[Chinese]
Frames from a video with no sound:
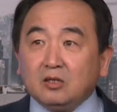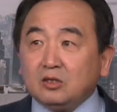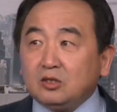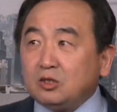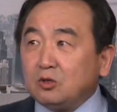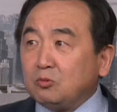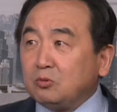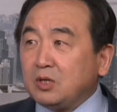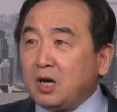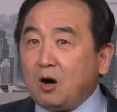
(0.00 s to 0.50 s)

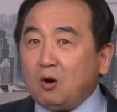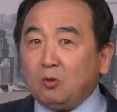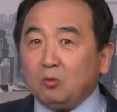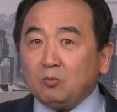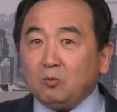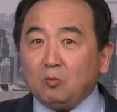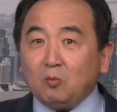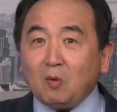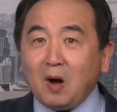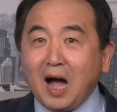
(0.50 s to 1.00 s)
就要
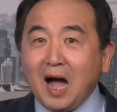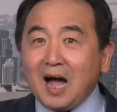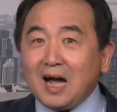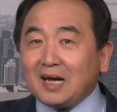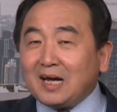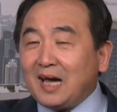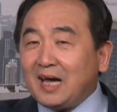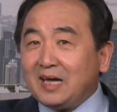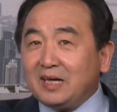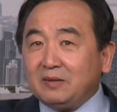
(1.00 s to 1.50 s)
挖
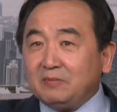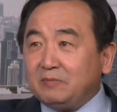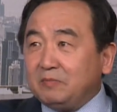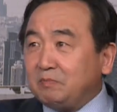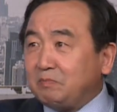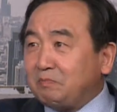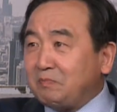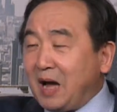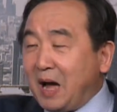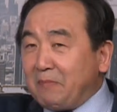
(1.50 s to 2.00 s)
开，
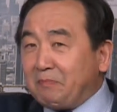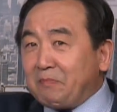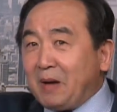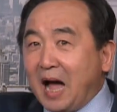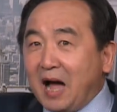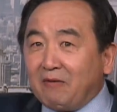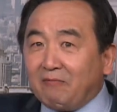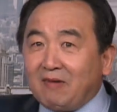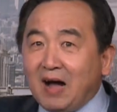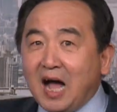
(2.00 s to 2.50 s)
把
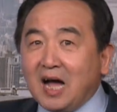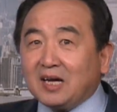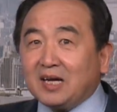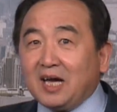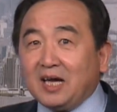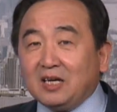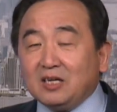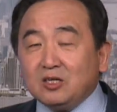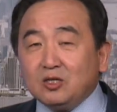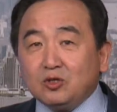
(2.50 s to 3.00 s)
坝挖开。